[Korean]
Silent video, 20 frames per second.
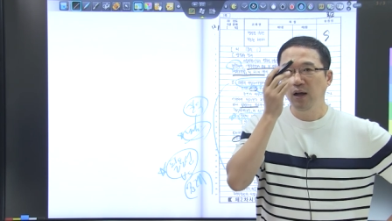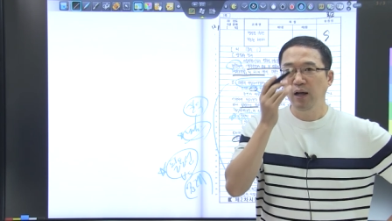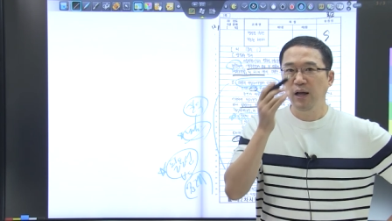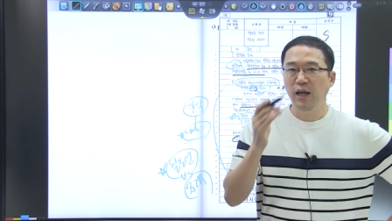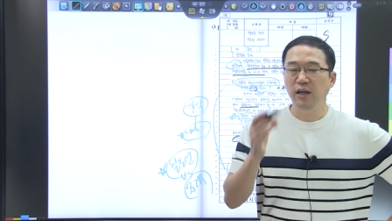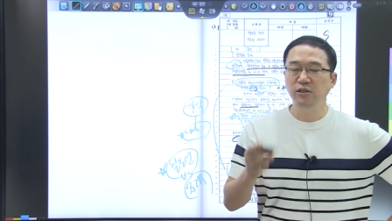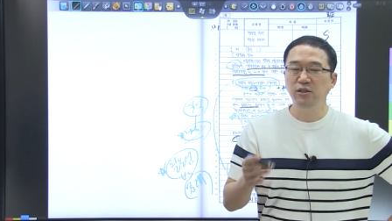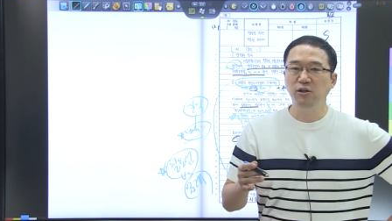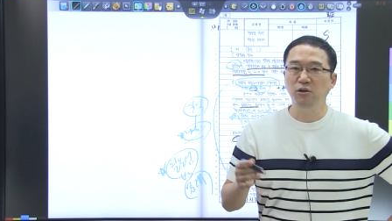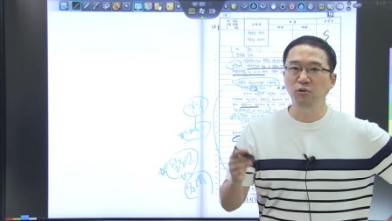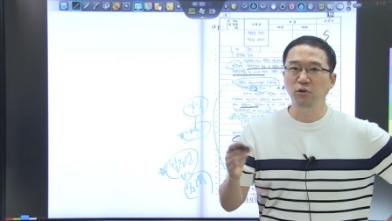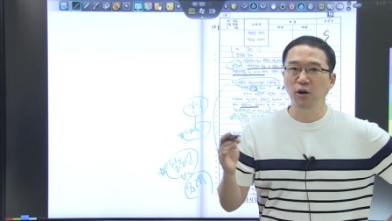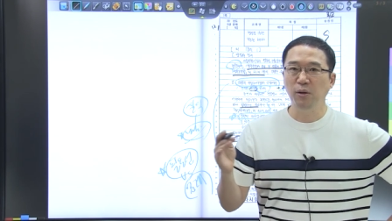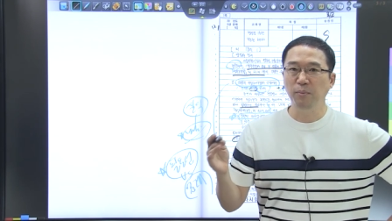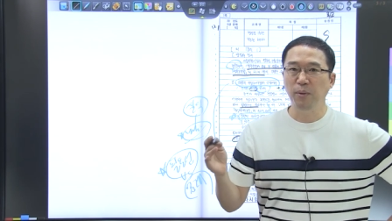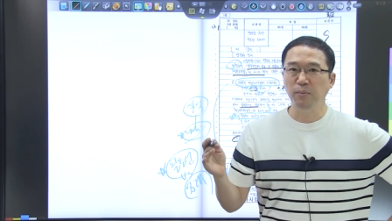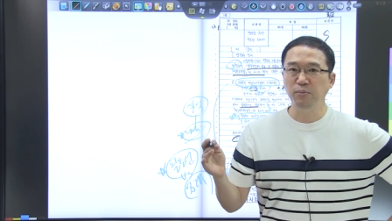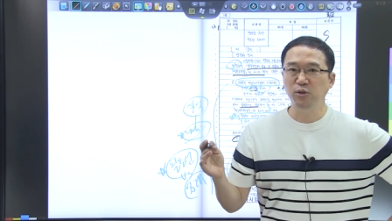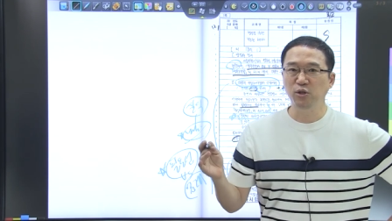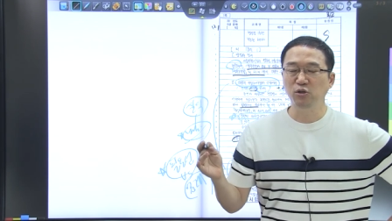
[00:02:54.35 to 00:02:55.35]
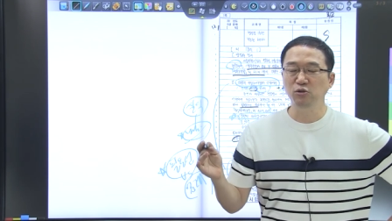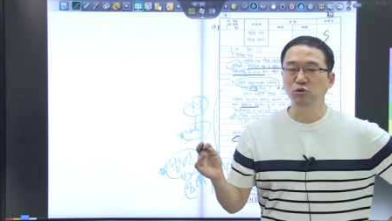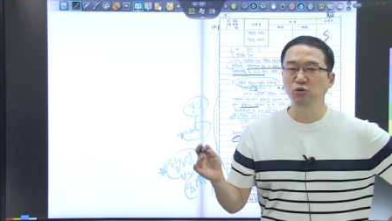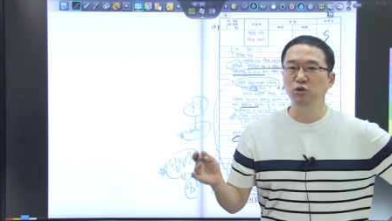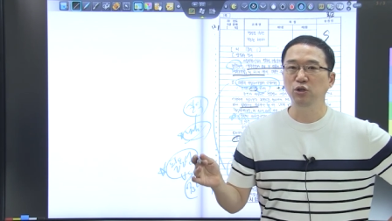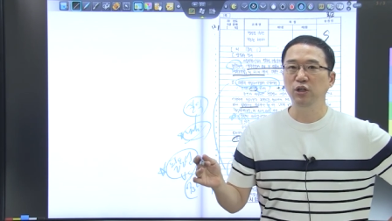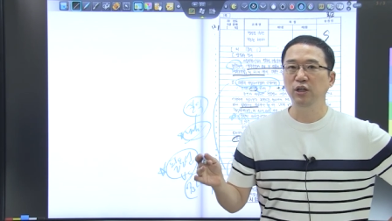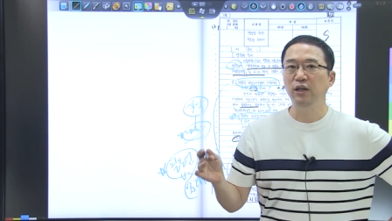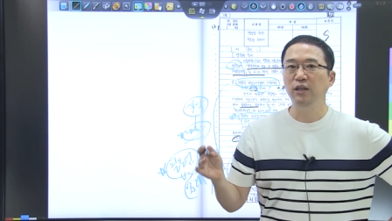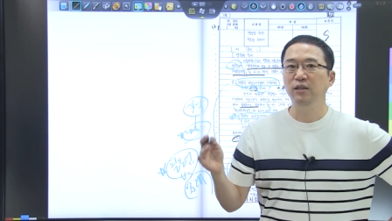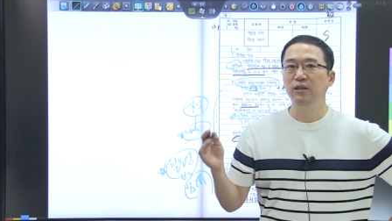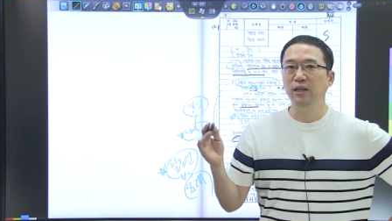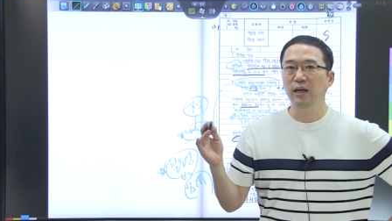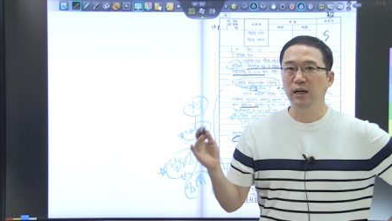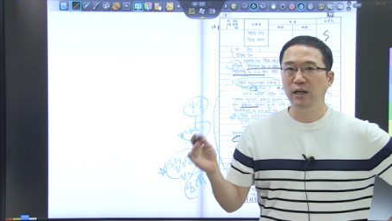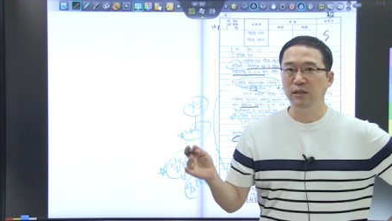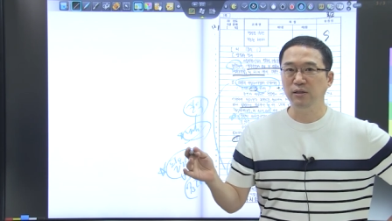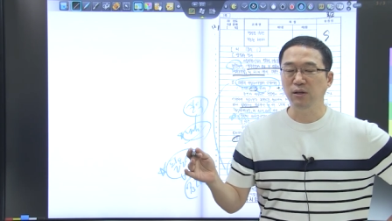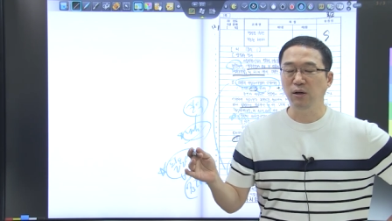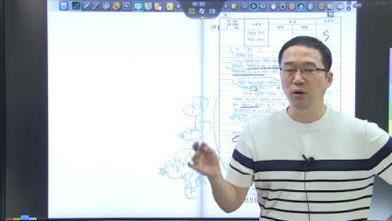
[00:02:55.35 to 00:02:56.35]
행정권은 법정주의에
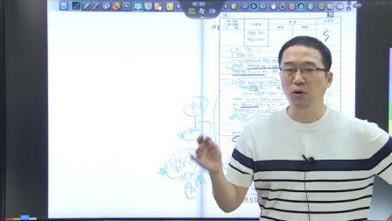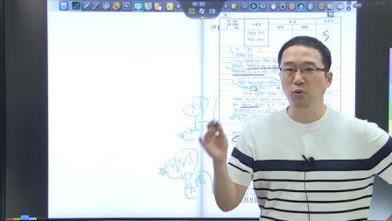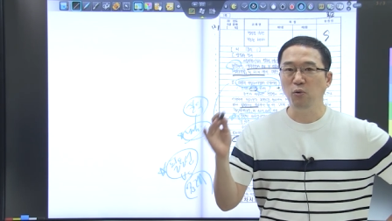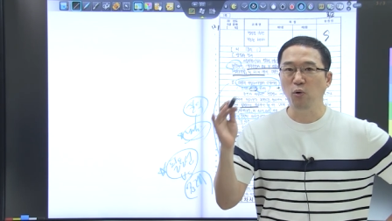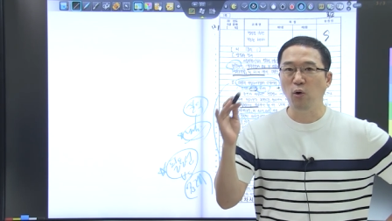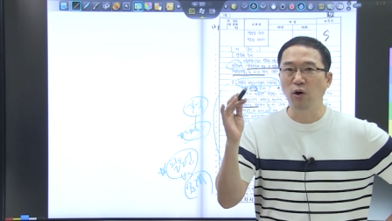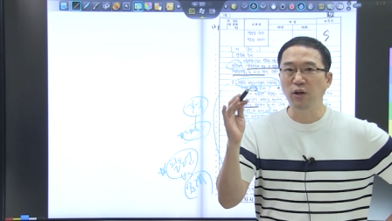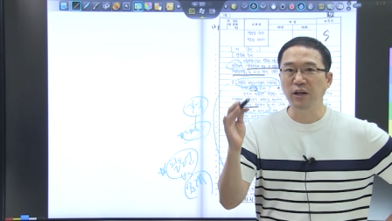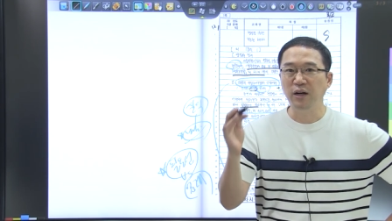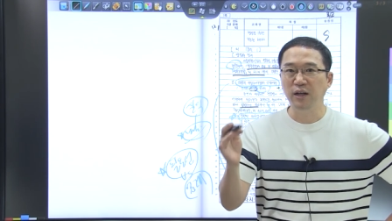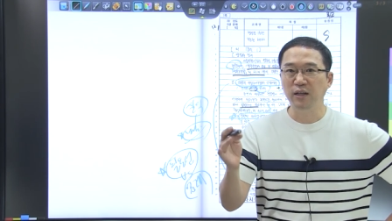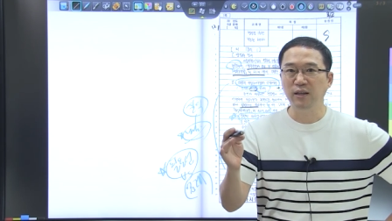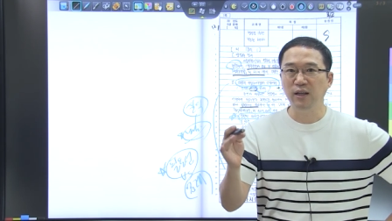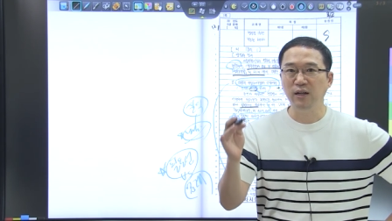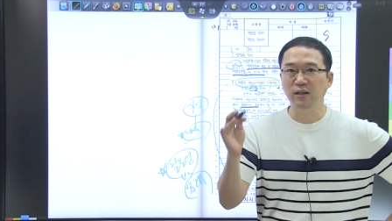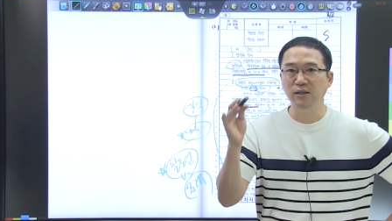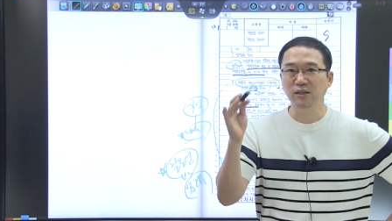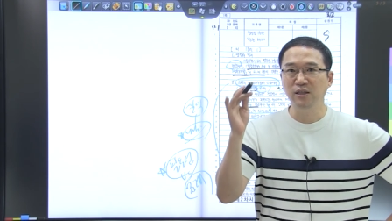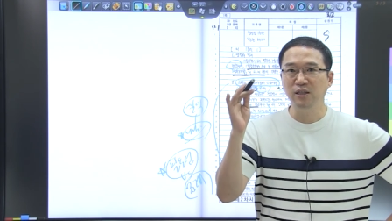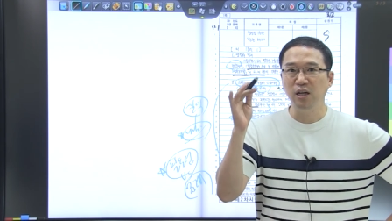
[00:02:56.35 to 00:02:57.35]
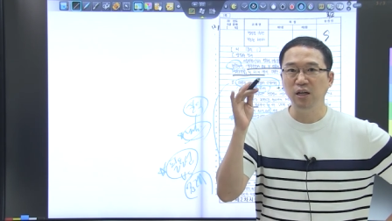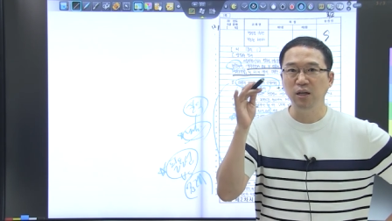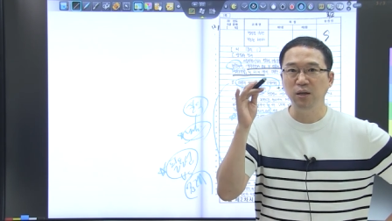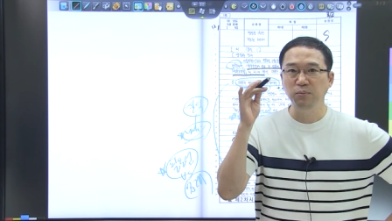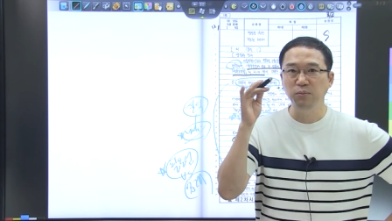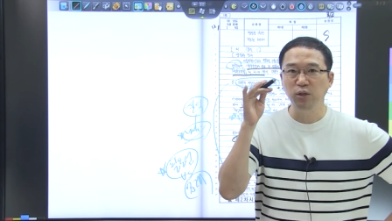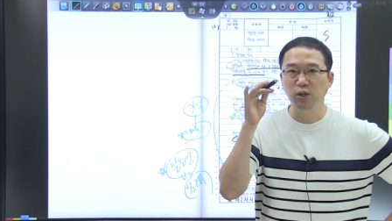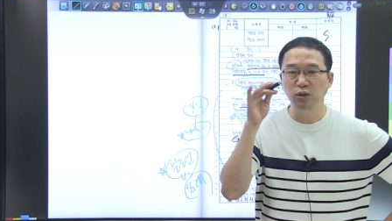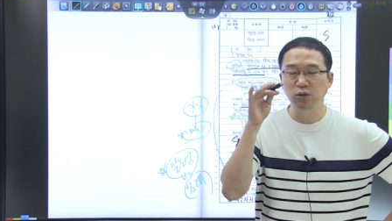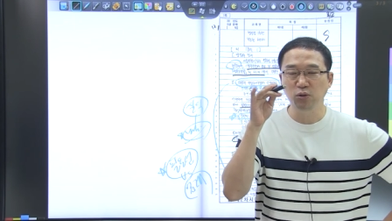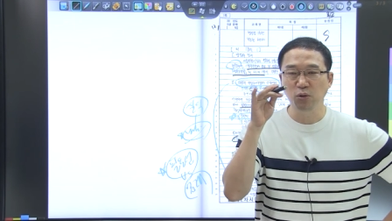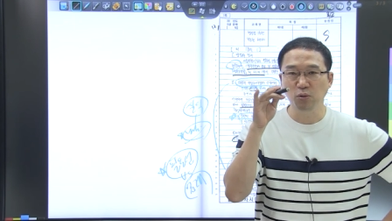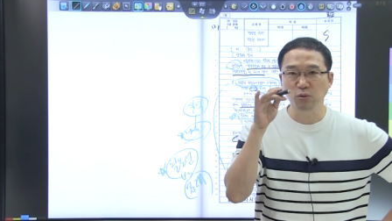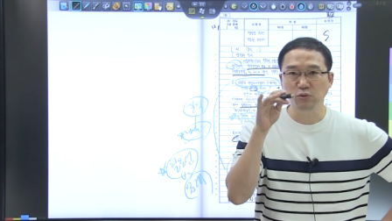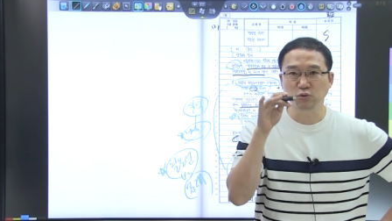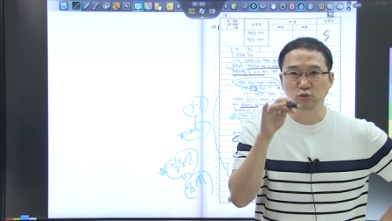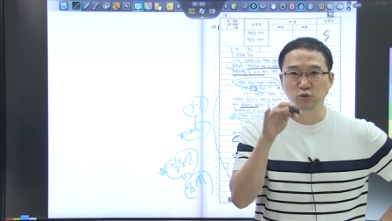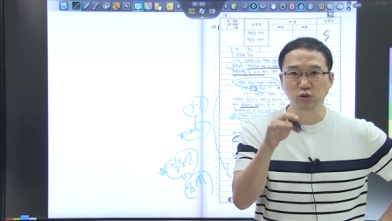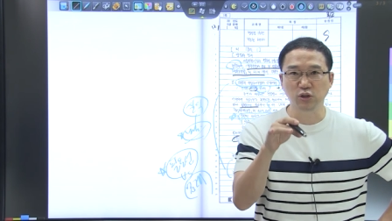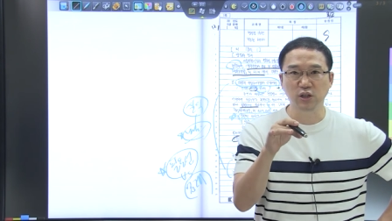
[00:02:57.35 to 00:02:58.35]
따라서 권한에 따른 책임
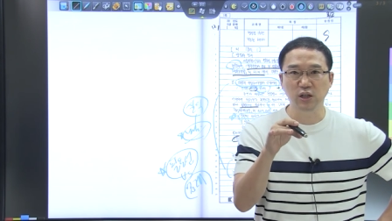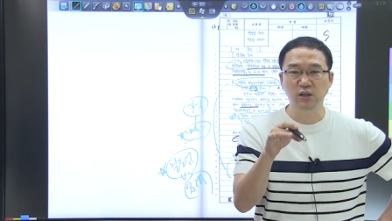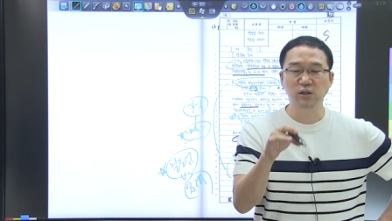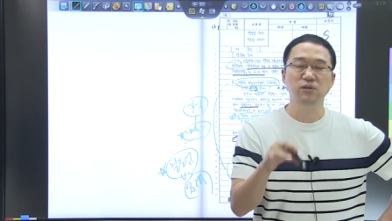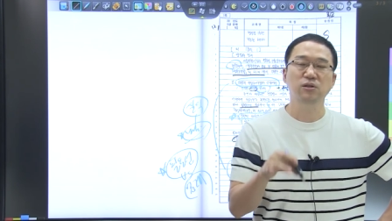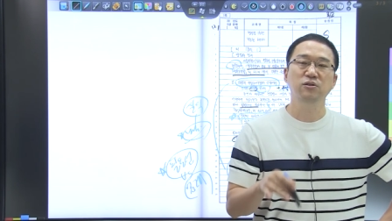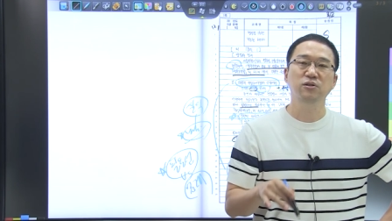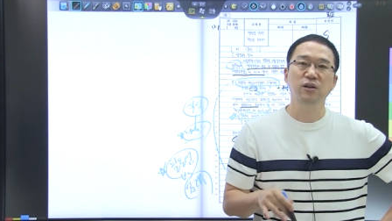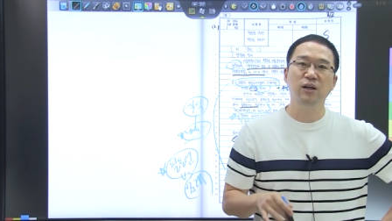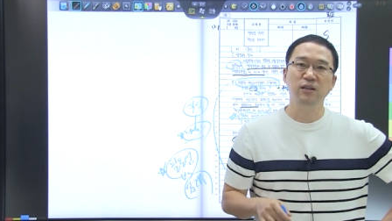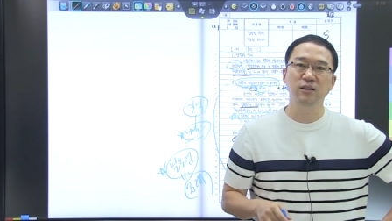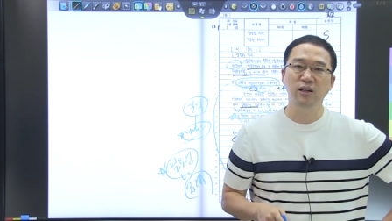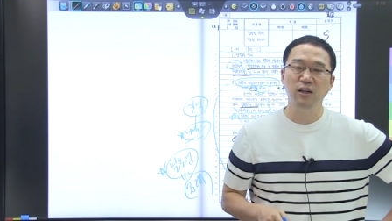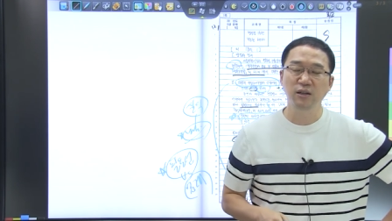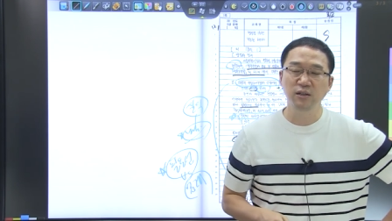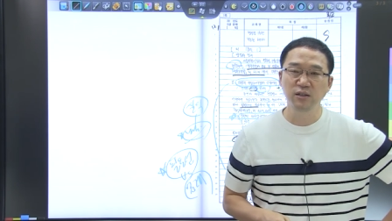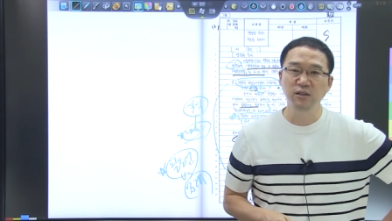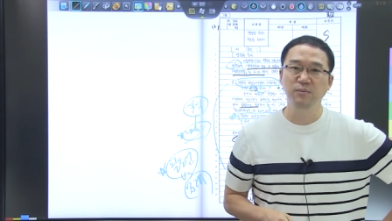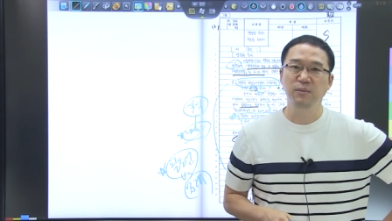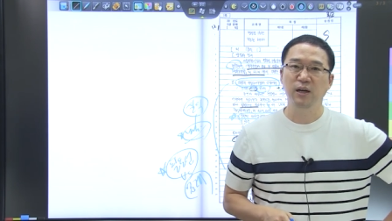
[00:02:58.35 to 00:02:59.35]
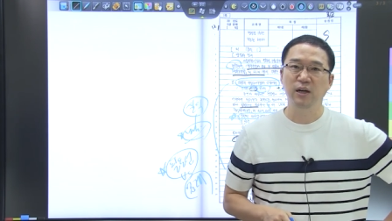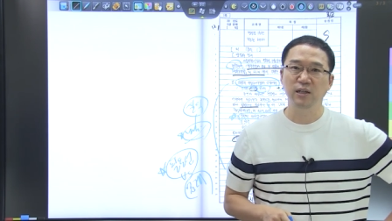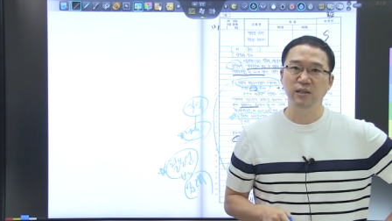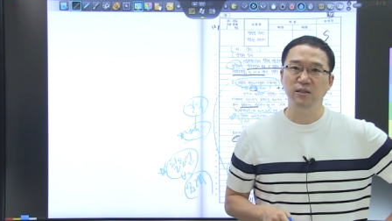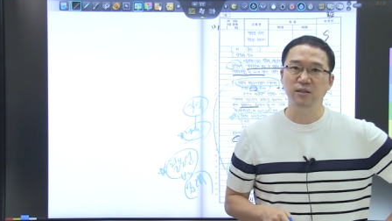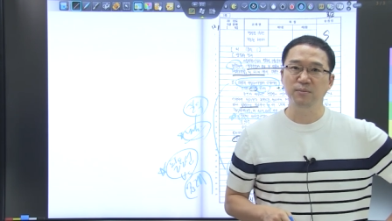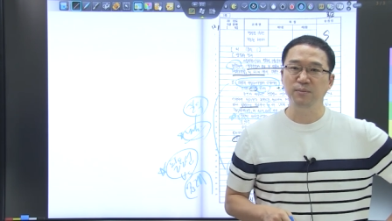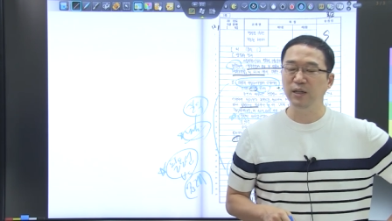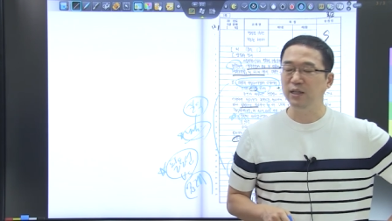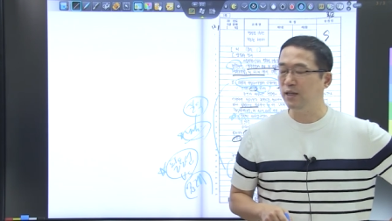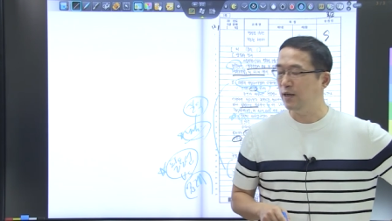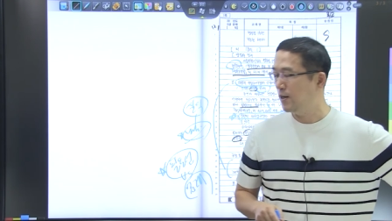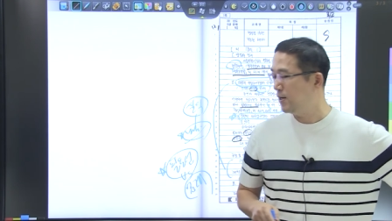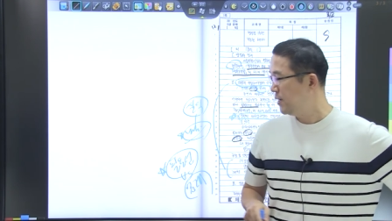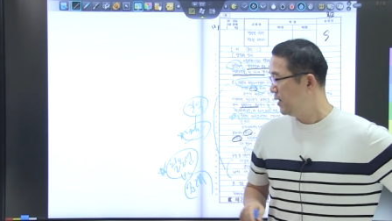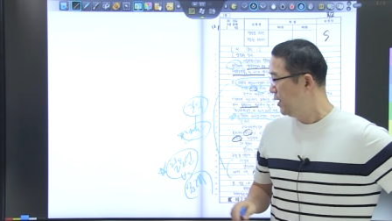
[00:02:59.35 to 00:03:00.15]
귀속 주체를 선정한다는 의미가 있습니다.